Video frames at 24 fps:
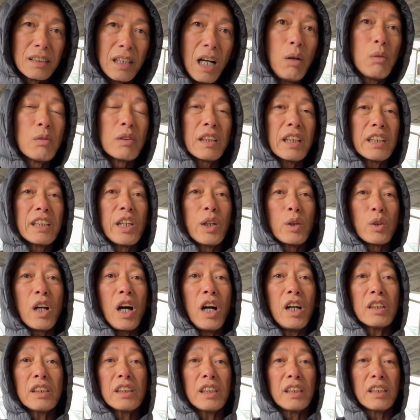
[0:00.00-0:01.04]
Ông cái điều
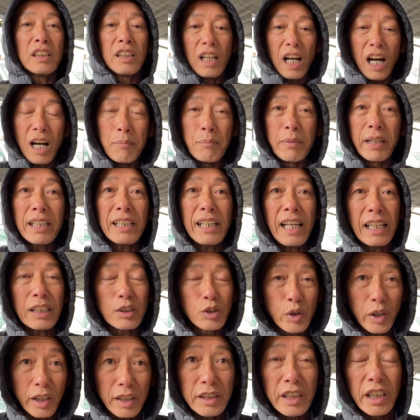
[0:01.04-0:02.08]
đó thì ở Mỹ này
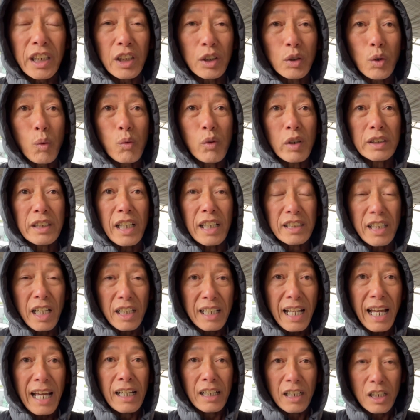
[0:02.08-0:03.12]
chuyện gì cũng có thể xảy
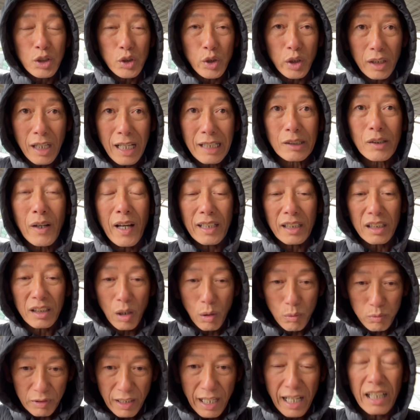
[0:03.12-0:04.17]
ra. Cái chuyện an toàn hay
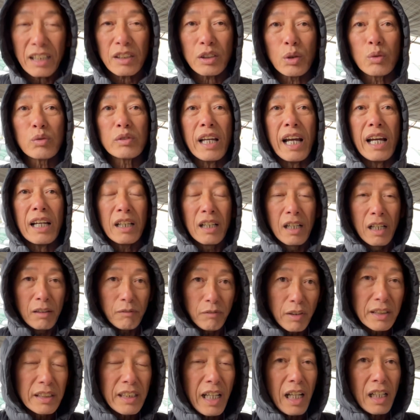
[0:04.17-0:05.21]
không là chúng ta
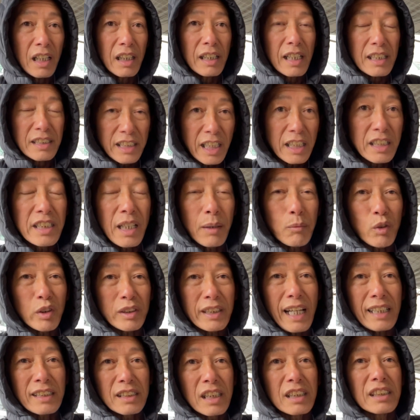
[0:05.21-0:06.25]
vấn đề đó là trách nhiệm của
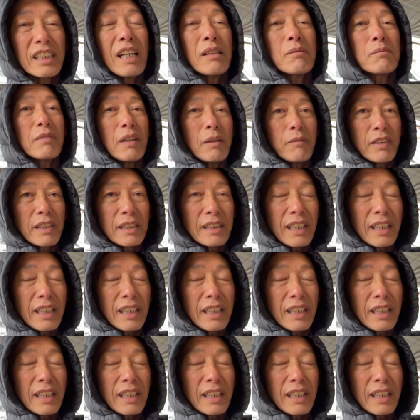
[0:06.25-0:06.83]
nhà chức trách và vấn